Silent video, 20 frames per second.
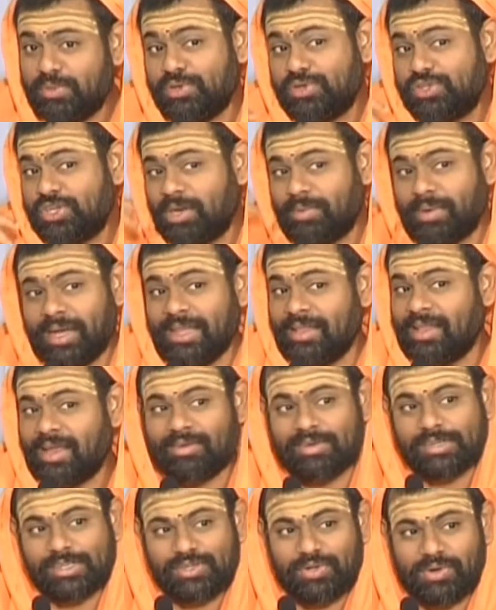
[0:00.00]
భోజనం అయిన
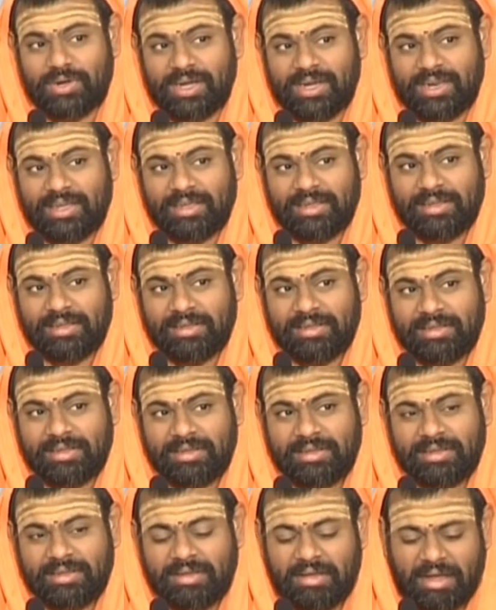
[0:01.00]
తర్వాత చూడండి
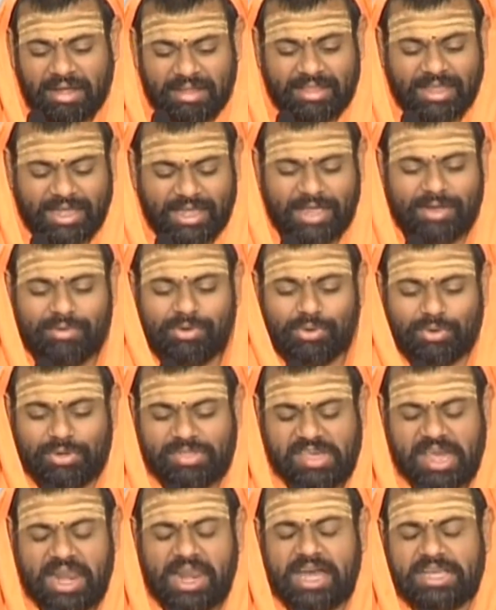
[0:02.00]
అంతా ఏమిటో
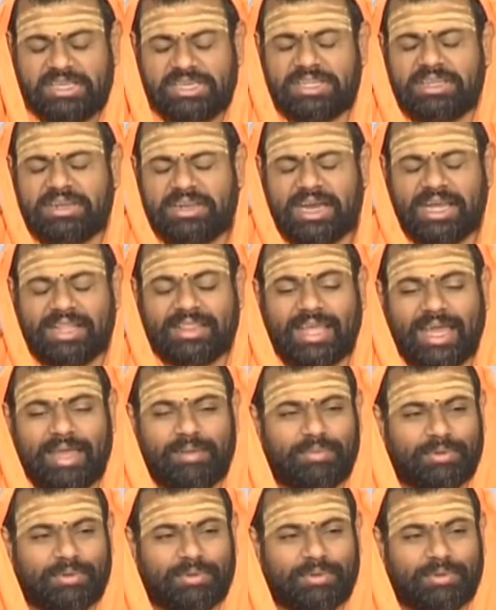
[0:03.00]
చెల్లా చెదరుగా అంతా